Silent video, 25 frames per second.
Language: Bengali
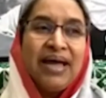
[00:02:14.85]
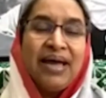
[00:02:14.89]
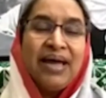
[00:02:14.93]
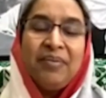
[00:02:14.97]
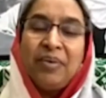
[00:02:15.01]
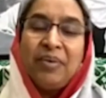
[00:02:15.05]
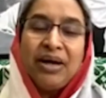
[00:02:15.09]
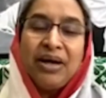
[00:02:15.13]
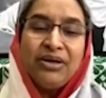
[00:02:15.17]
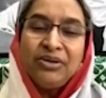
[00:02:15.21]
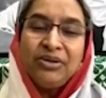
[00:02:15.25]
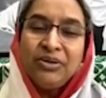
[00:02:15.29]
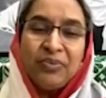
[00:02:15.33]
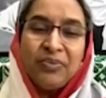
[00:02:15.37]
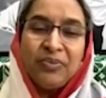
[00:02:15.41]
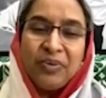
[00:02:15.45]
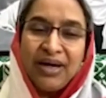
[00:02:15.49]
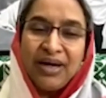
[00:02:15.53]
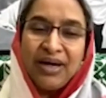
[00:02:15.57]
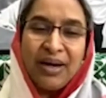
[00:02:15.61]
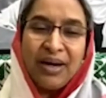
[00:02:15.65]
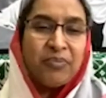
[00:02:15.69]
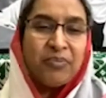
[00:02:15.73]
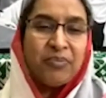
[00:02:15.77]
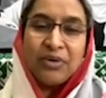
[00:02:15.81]
এবার তো
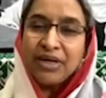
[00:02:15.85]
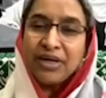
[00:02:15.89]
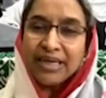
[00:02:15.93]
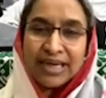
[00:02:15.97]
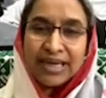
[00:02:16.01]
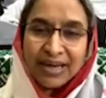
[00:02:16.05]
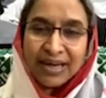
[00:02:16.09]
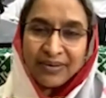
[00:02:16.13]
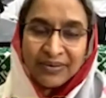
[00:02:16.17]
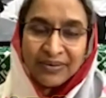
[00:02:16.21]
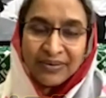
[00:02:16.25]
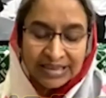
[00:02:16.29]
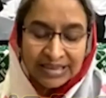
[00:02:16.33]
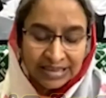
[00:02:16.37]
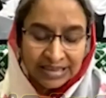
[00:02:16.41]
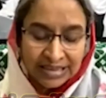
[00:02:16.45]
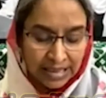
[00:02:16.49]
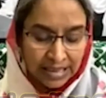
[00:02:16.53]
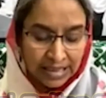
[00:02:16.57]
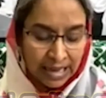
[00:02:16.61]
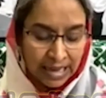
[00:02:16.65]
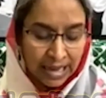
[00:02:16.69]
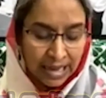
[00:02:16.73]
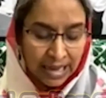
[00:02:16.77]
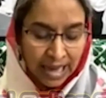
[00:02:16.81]
বললাম পরীক্ষা হচ্ছে
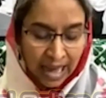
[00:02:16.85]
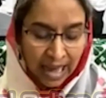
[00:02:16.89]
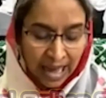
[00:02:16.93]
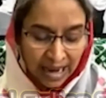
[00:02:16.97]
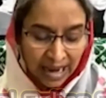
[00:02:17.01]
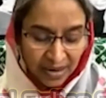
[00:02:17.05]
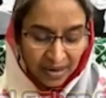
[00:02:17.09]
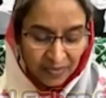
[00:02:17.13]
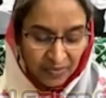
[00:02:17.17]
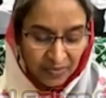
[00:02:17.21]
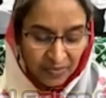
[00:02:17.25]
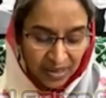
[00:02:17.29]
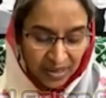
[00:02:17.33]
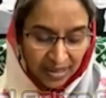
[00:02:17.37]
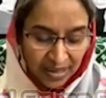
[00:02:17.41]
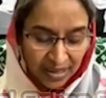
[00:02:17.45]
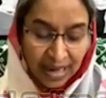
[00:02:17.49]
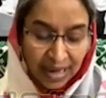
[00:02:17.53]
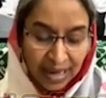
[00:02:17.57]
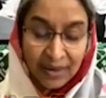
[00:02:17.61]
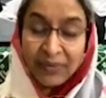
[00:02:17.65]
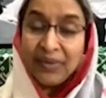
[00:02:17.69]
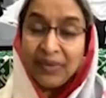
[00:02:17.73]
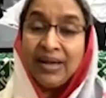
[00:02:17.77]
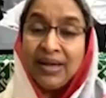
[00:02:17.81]
না আর
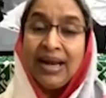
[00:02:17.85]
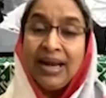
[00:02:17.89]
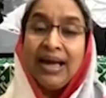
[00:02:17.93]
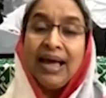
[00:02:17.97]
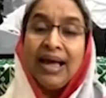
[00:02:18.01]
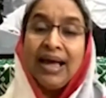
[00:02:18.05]
মূল্যায়ন